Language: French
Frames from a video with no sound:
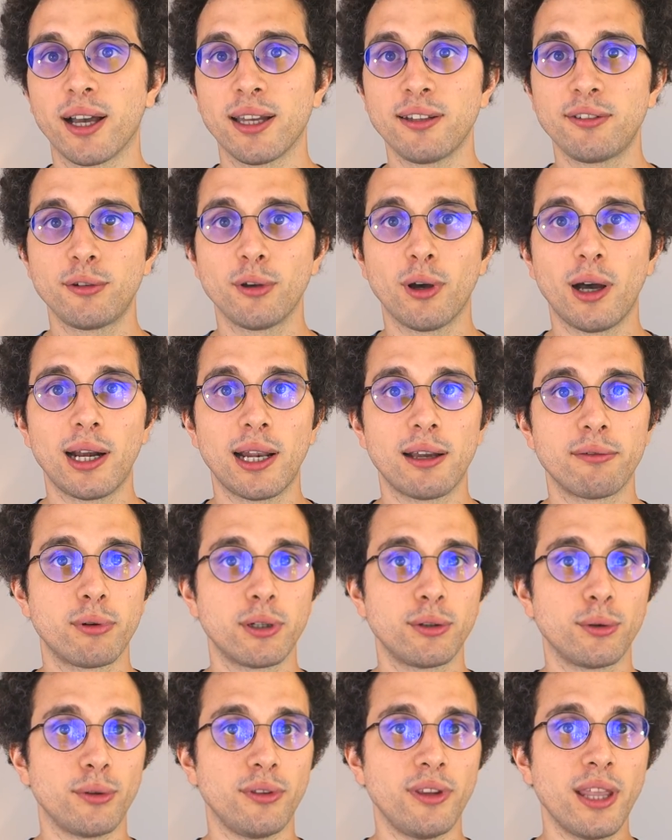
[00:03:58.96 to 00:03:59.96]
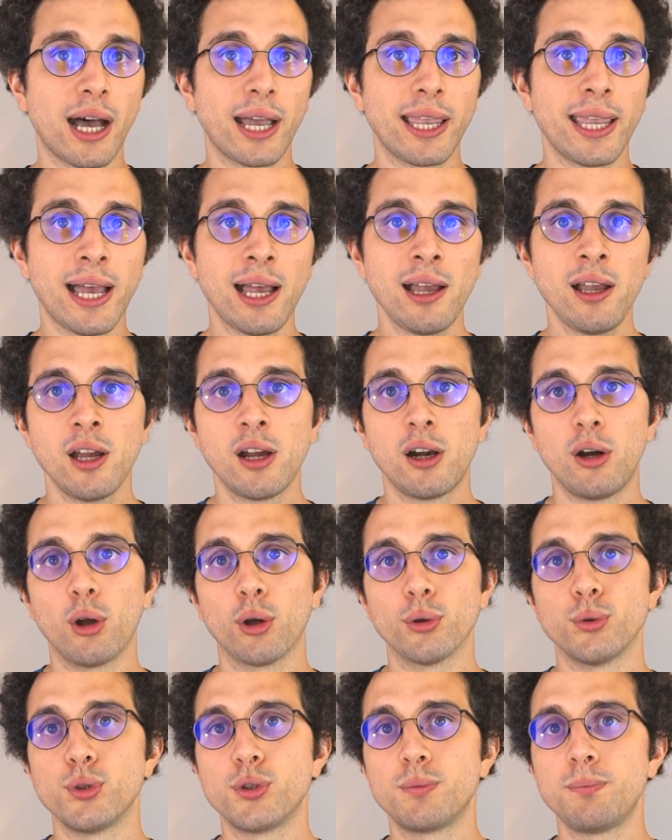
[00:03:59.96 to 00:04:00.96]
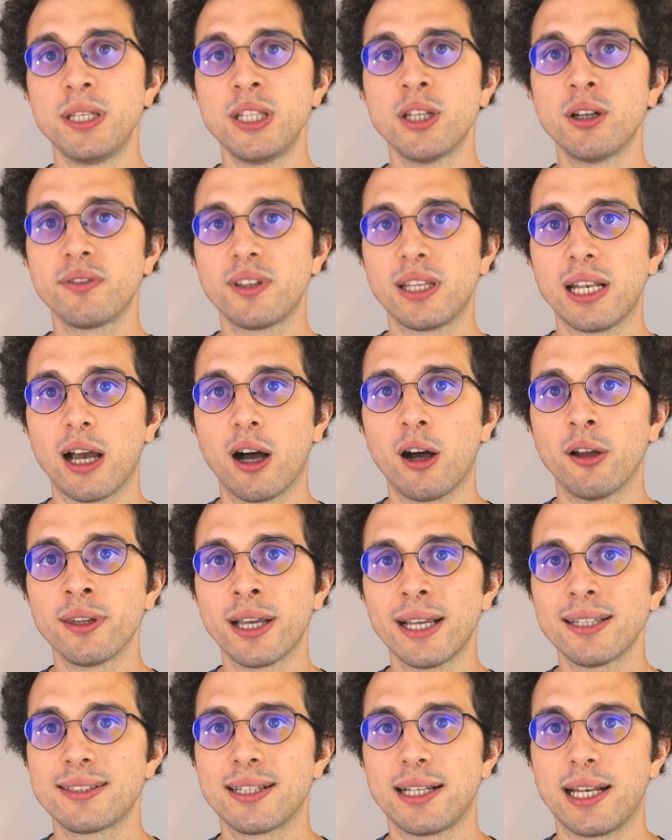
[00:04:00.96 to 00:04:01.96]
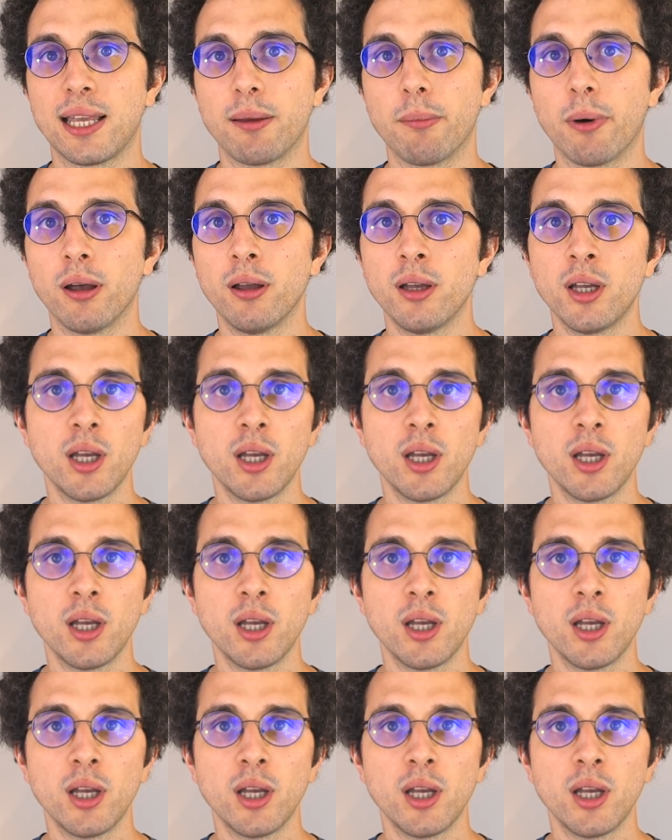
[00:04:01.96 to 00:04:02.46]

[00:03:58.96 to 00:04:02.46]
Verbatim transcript: restera la voix de Daria lors du spin-off qui la rendra célèbre.